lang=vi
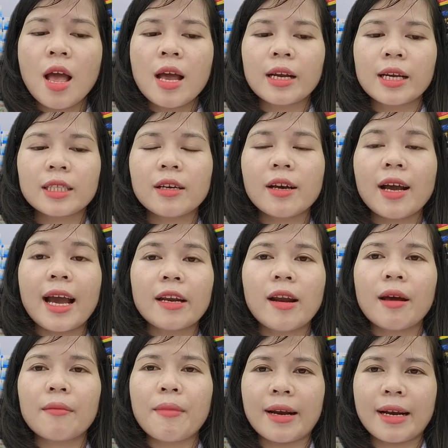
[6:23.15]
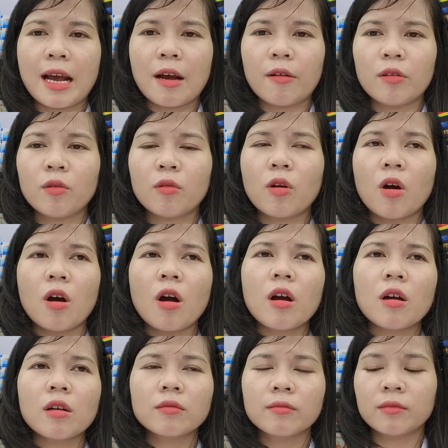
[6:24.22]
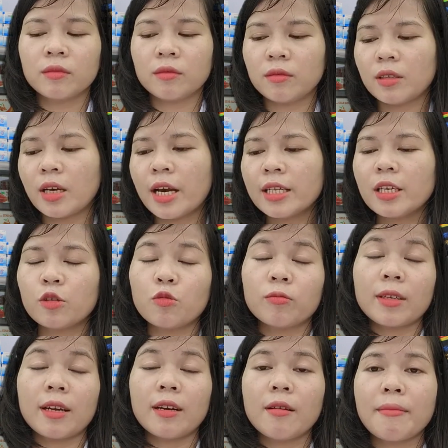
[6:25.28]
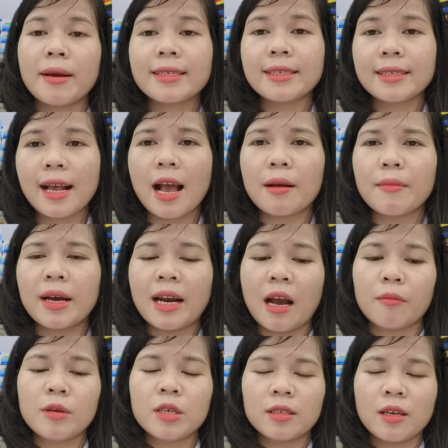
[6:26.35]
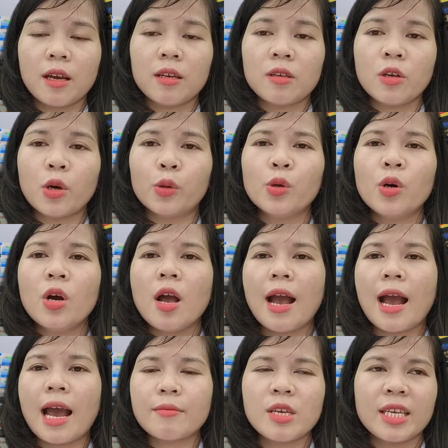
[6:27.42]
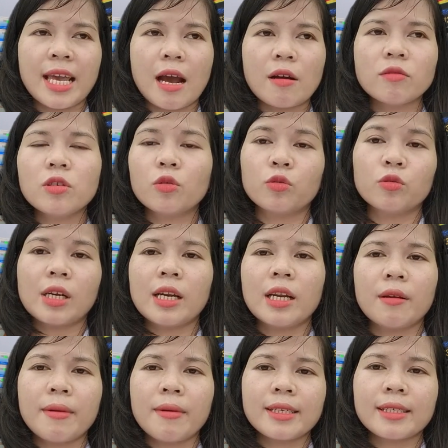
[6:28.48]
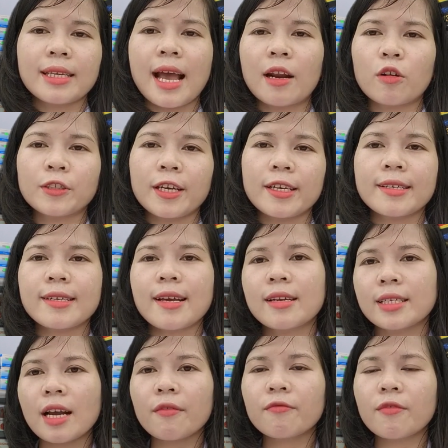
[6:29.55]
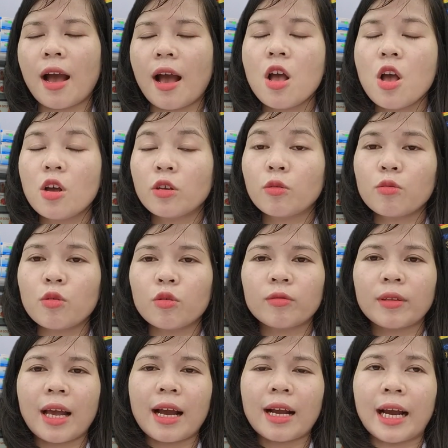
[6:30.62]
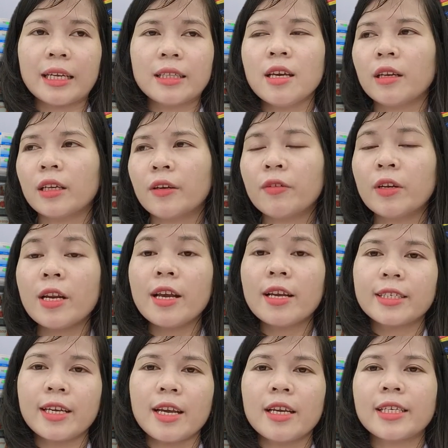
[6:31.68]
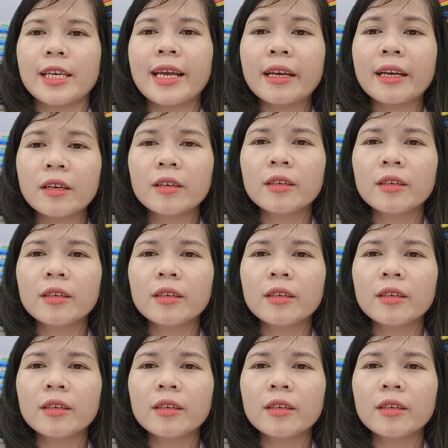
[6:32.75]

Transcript: Cái thứ hai nữa là bạn nào nếu có ấy thì chúng ta nên massage. Bạn nào bị sệ nhiều hay bị nhão nhiều chúng ta nên massage, nó sẽ săn chắc và giúp cho chúng ta cải thiện cái vấn đề sệ sẽ nhanh hơn.